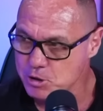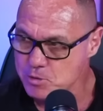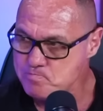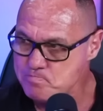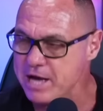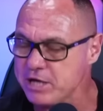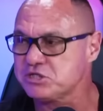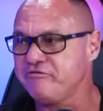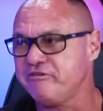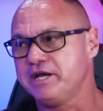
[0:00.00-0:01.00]
Pegue
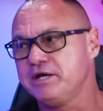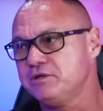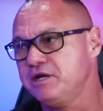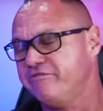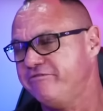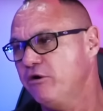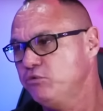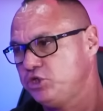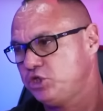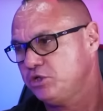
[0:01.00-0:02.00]
sua faranda,
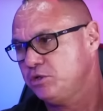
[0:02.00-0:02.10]
volte.